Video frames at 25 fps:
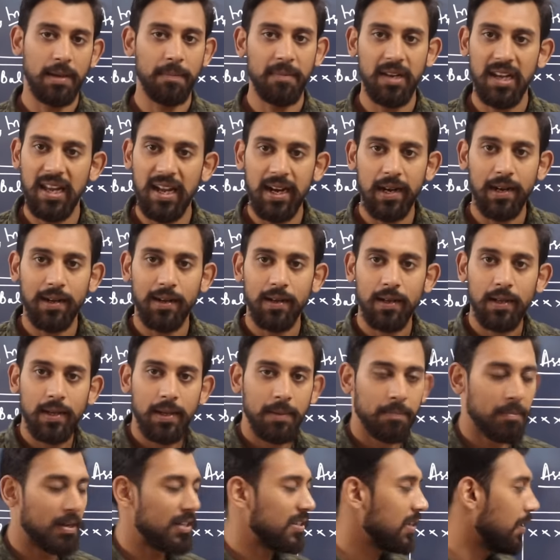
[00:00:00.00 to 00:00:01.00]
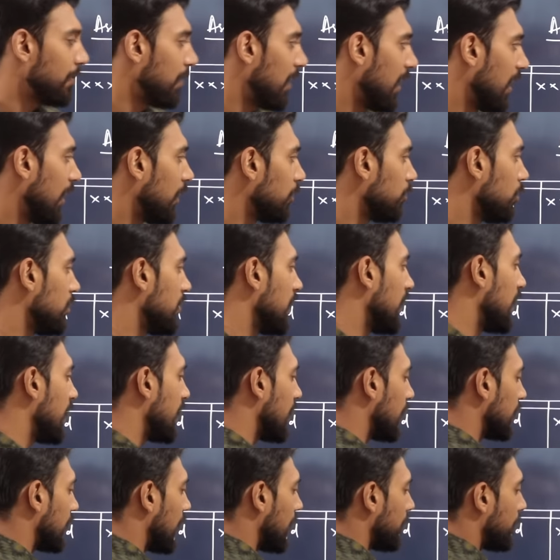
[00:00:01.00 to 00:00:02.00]
मिलेगा पैसा मिलेगा तो इधर आ
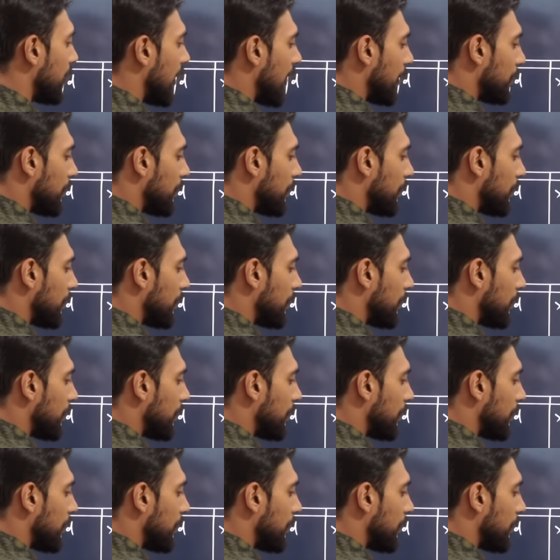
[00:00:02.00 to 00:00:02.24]
जाता है बाय